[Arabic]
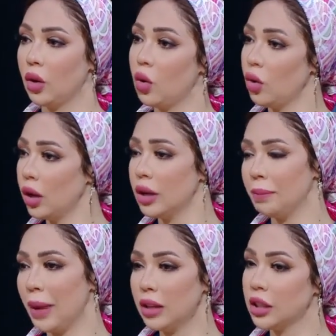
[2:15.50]
كل
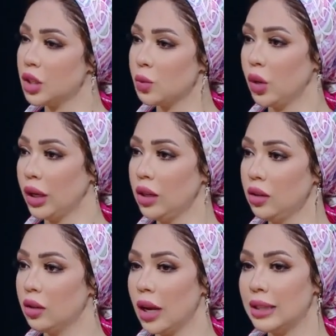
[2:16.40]
بعد اسبوعين
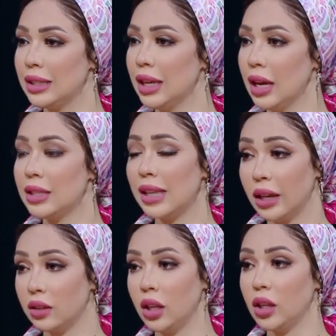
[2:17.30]
اديها
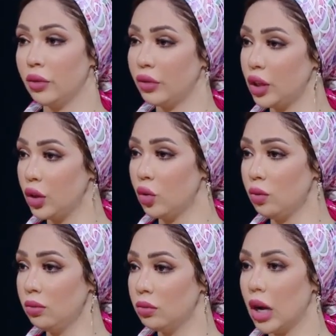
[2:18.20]
ساعتين في اليوم
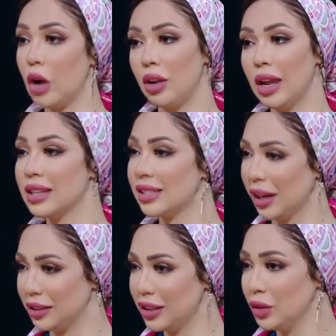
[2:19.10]
اقول لها
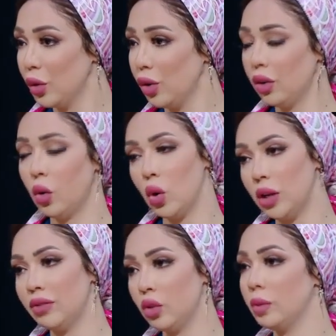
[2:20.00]
الساعتين دول
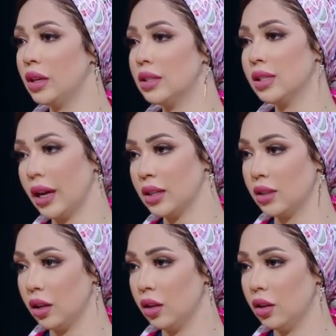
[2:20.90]
كلي فيهم اللي انت
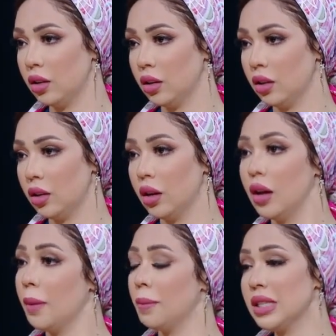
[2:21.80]
عايزاه اوكي
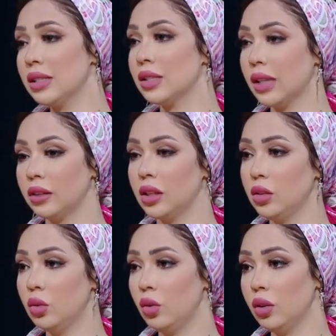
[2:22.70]
بس
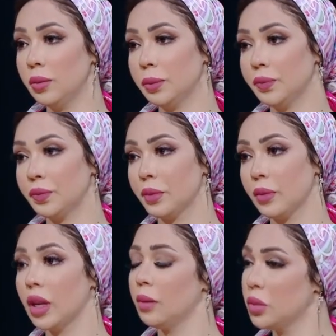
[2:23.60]
الساعتين دول وقت يعني
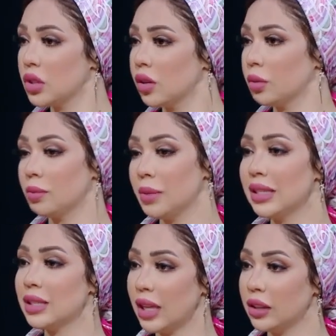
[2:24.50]
بالظبط
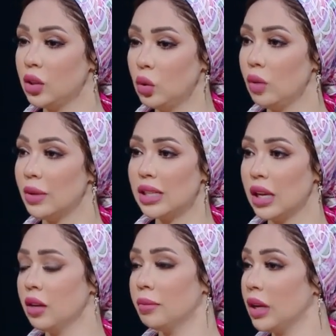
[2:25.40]
بس الساعتين دول
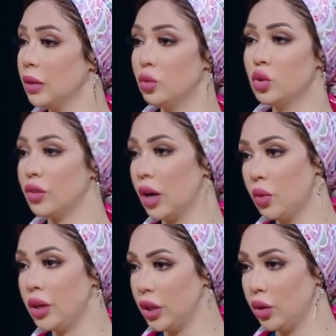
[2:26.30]
مثلا ما يبقوش في
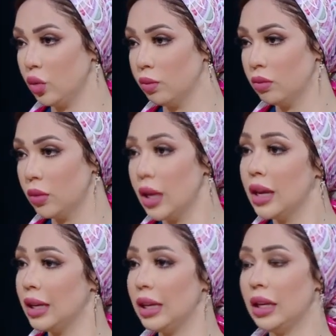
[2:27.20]
اول اليوم
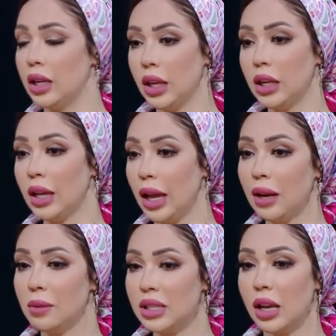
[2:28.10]
ليه لان
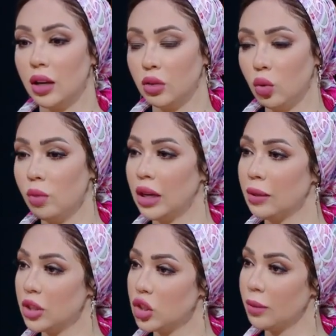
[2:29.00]
انا مثلا طول ما انا
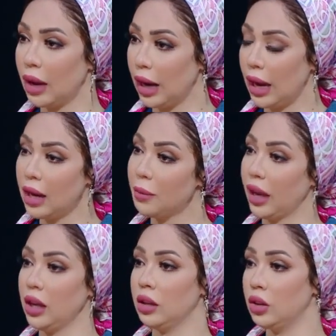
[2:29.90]
ماشيه مع الحاله
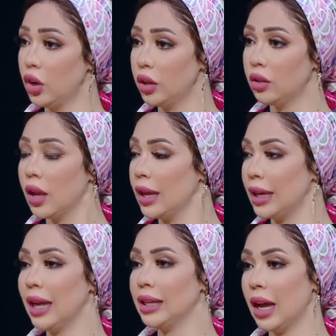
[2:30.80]
معايا الدايت
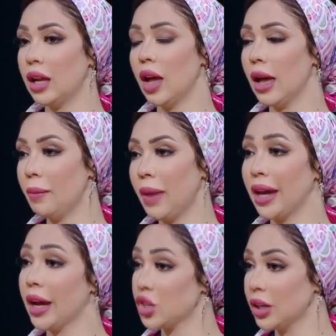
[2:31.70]
يعني انا اهم
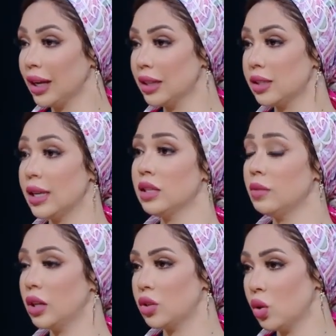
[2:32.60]
حاجه عشان اخس
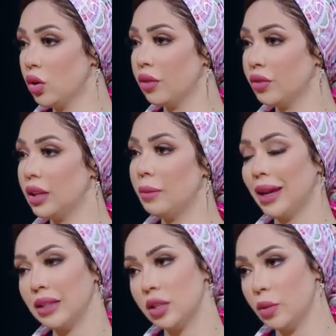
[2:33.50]
لازم السكر في الدم
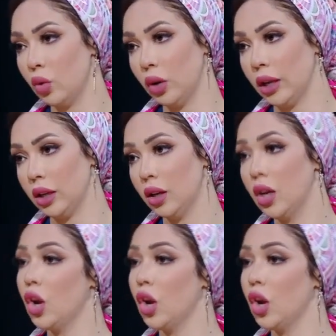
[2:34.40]
عندي يبقى قليل